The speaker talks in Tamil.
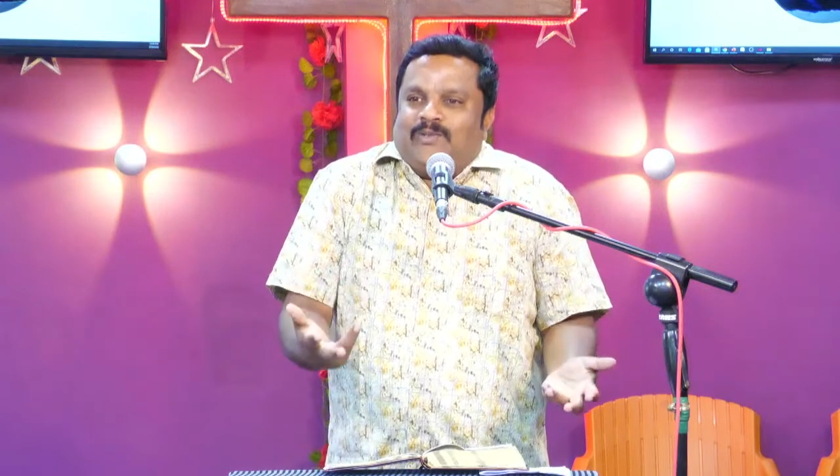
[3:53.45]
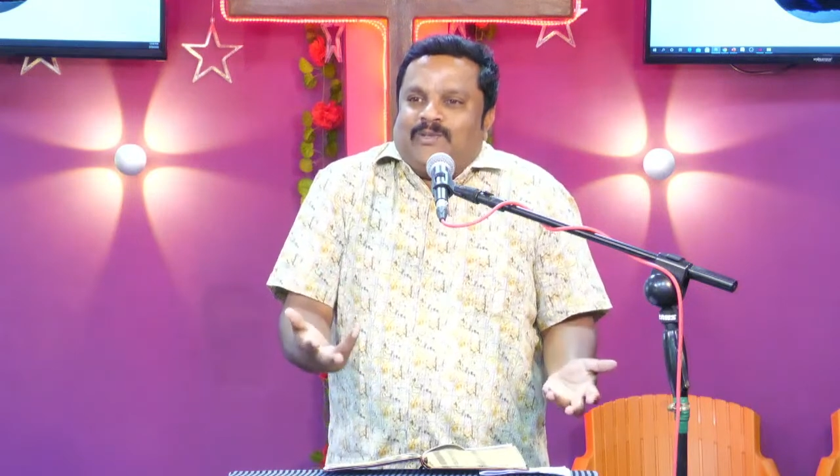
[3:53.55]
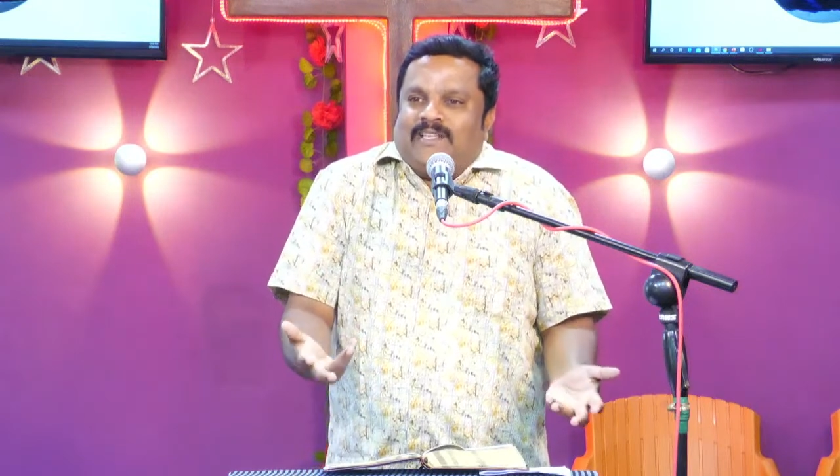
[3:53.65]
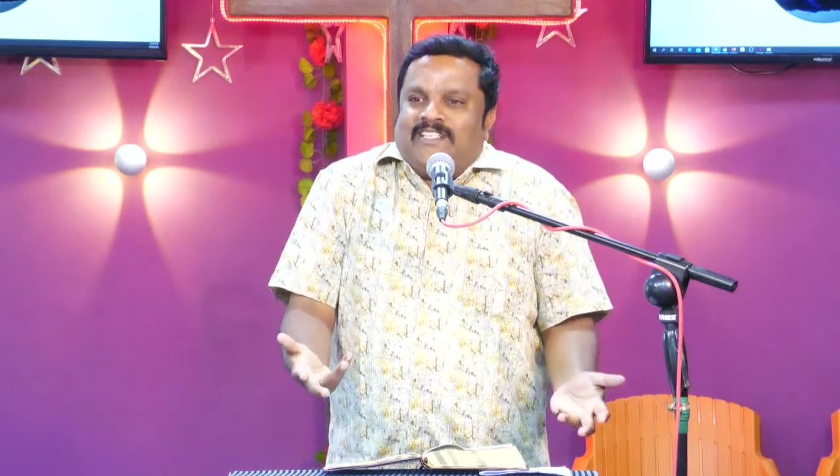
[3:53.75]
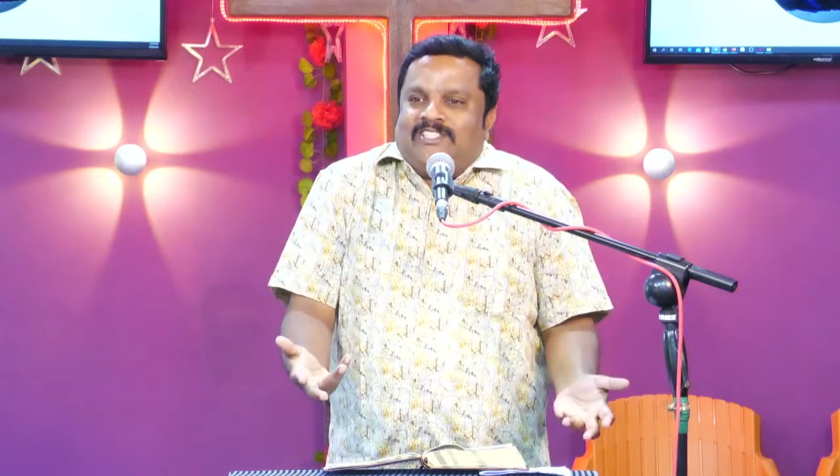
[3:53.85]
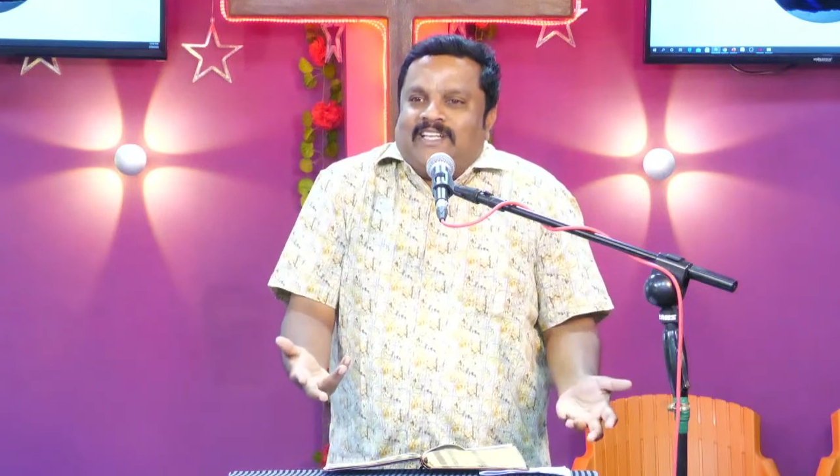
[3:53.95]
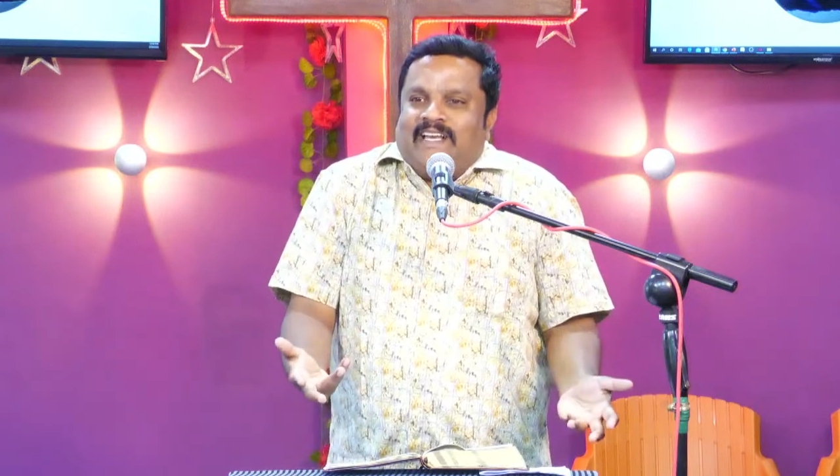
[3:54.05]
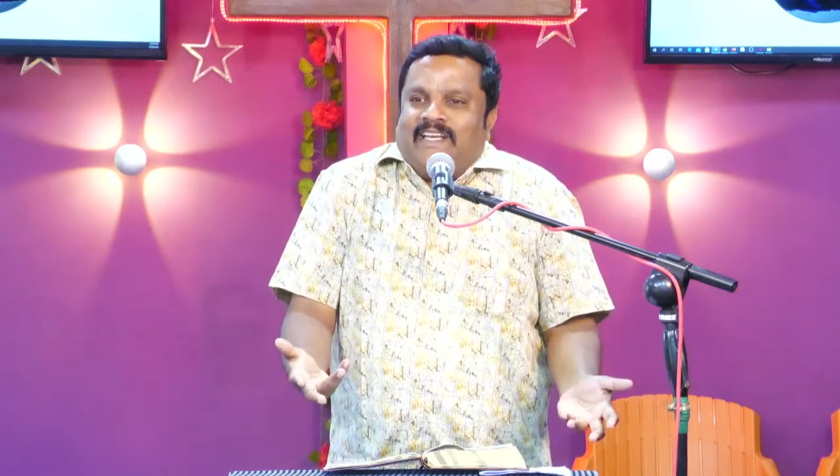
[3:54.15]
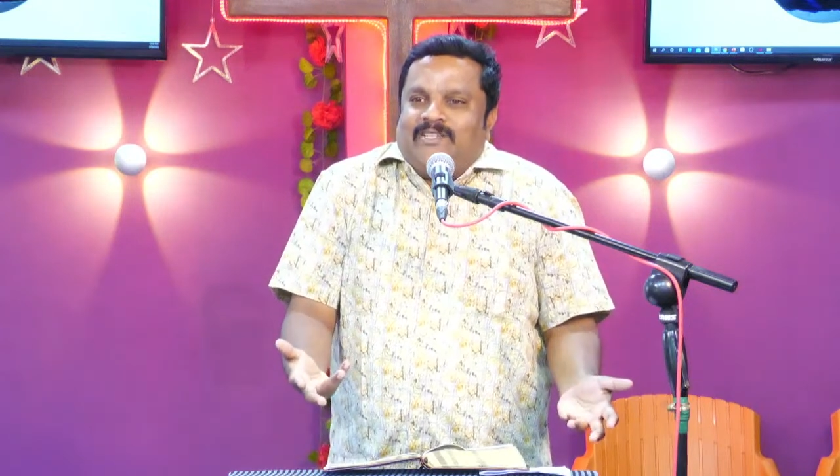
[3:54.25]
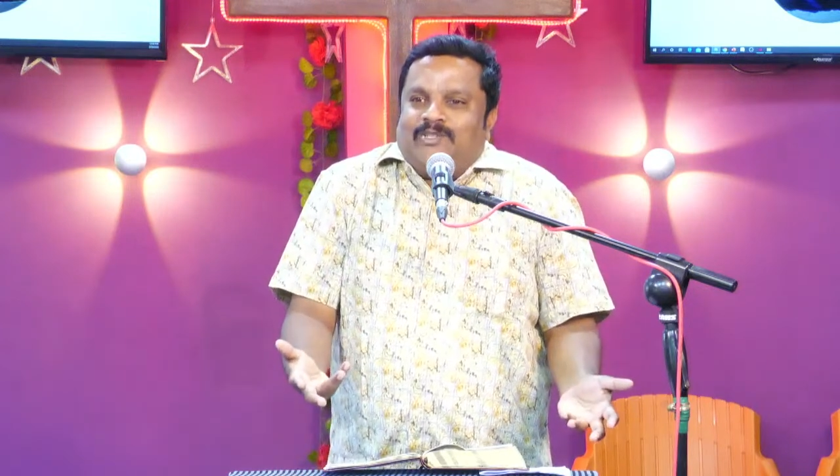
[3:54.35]
சொந்த
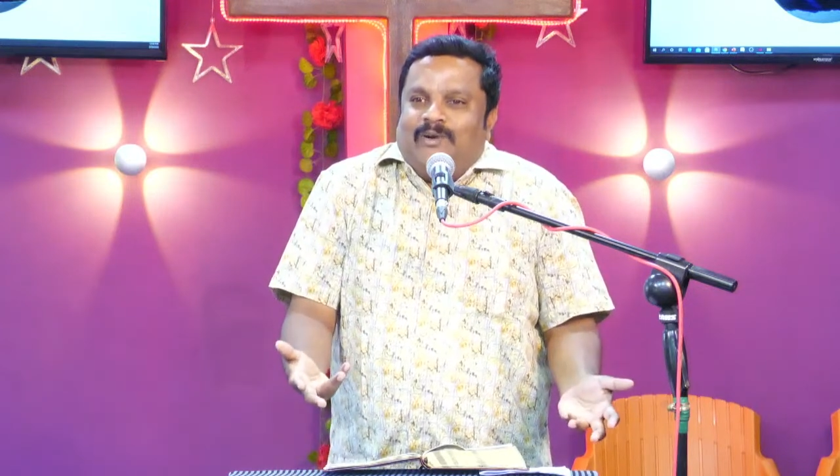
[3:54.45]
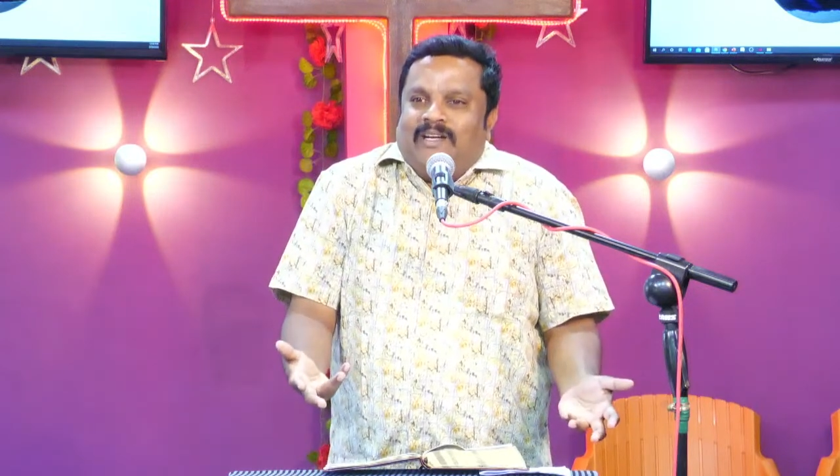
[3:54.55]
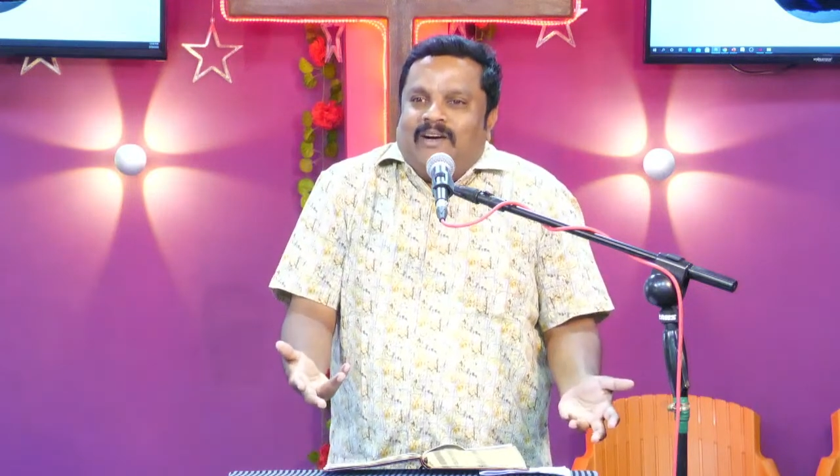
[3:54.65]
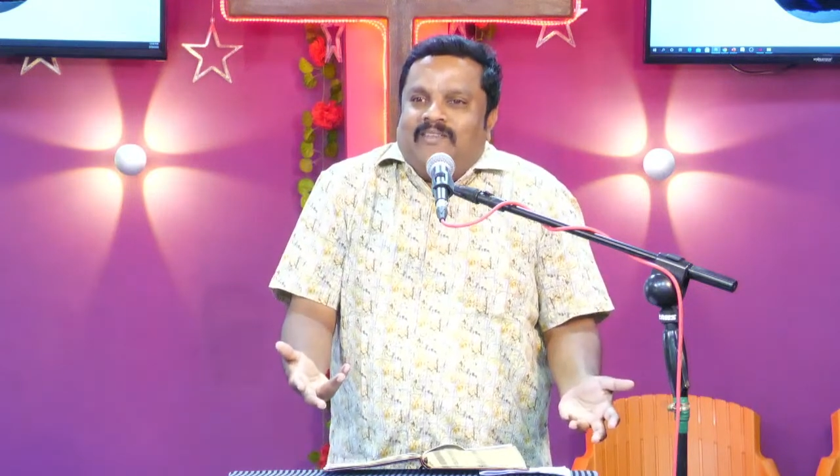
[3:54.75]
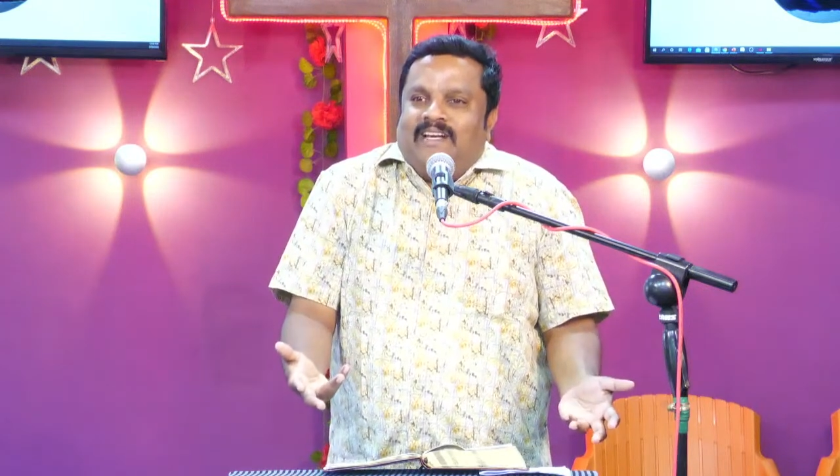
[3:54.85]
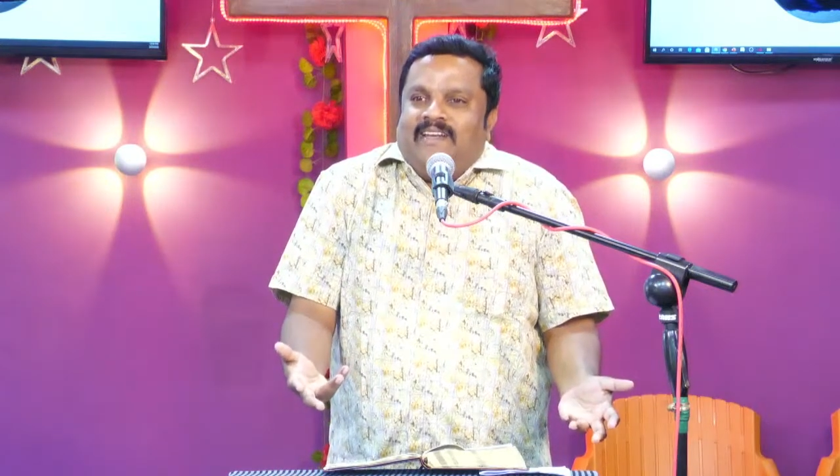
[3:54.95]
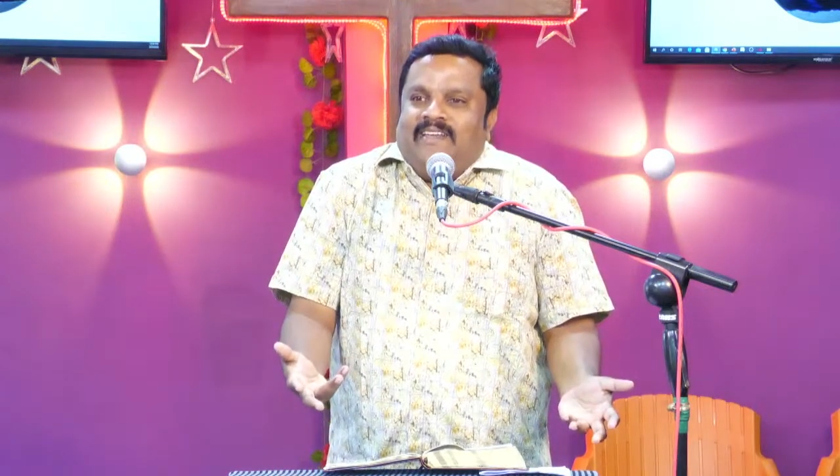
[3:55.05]
ரட்சகராக ஏற்றுக்கொண்டு அவர்களே